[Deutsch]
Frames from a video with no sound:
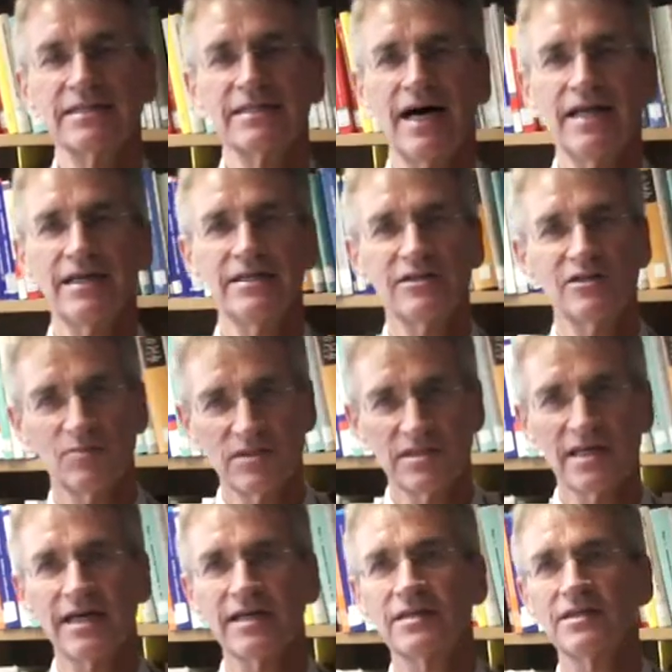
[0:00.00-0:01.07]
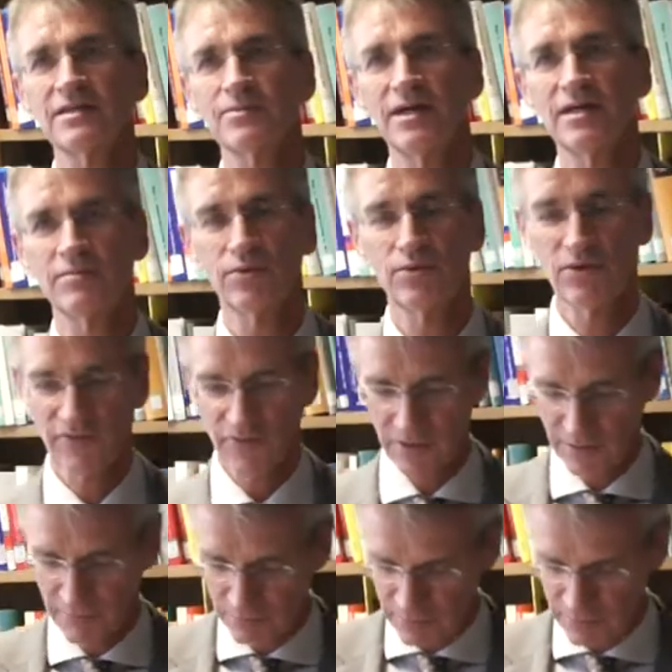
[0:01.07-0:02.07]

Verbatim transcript: des Saarlandes bezeichnet. Das war ein Buch von